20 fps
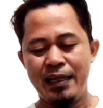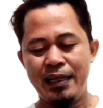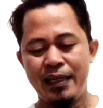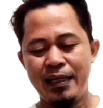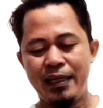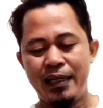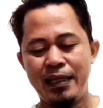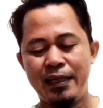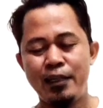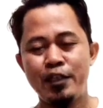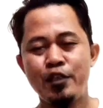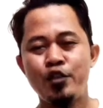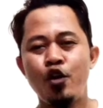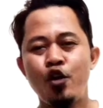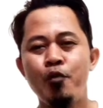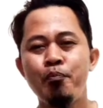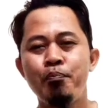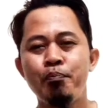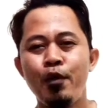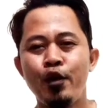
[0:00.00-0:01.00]
Ini tadi
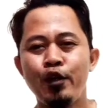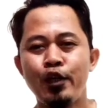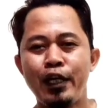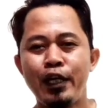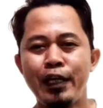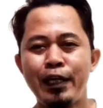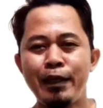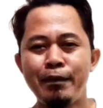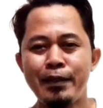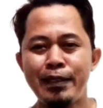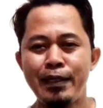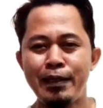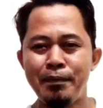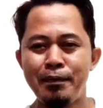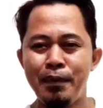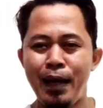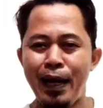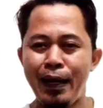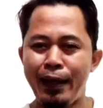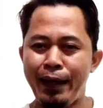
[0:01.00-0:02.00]
copot kagak bisa
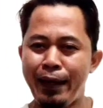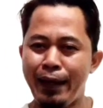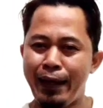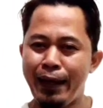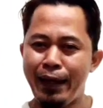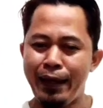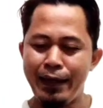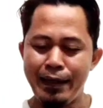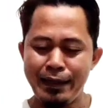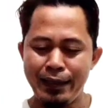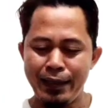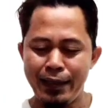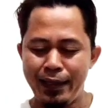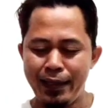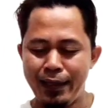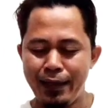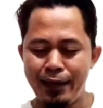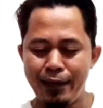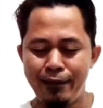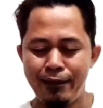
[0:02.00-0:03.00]
dipakai. Nah,
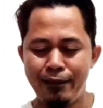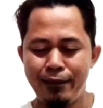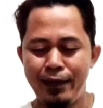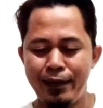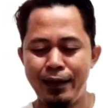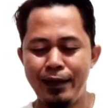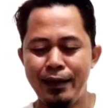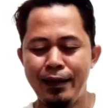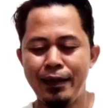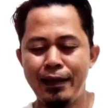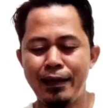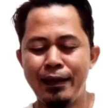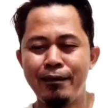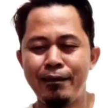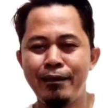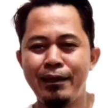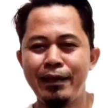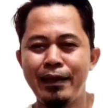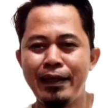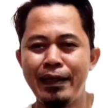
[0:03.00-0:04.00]
sekarang kalau udah
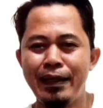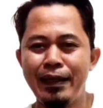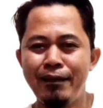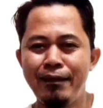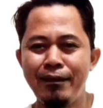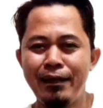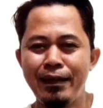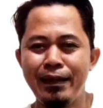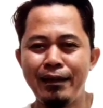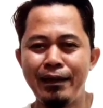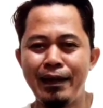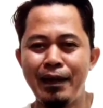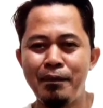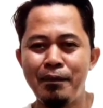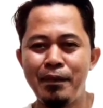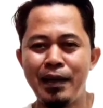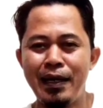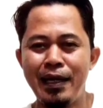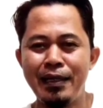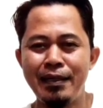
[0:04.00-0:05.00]
diikat begini mantu
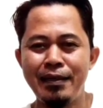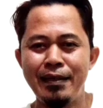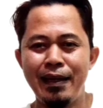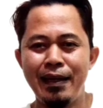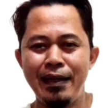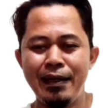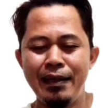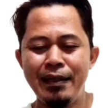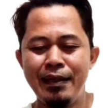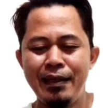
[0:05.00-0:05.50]
apa aja.